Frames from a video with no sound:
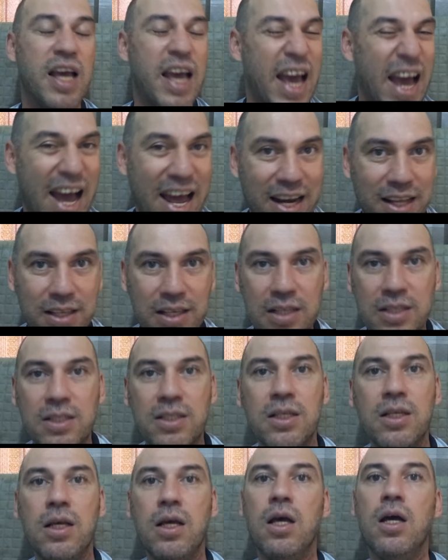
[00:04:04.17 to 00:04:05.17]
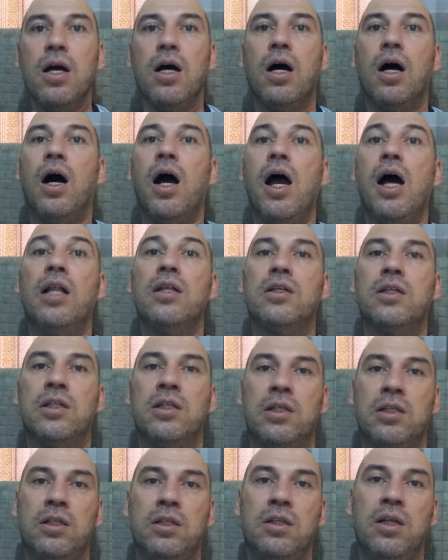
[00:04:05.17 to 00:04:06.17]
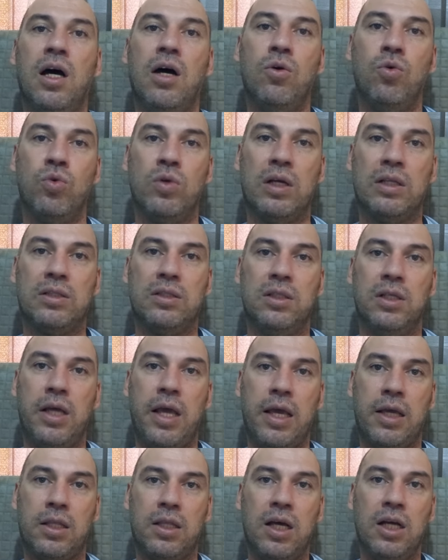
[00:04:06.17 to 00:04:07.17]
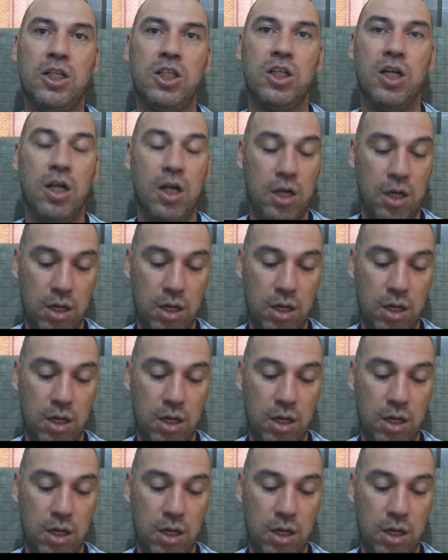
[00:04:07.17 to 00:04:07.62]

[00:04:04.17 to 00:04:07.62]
Herkesi hayal kırıklığına uğrattı Hektaş.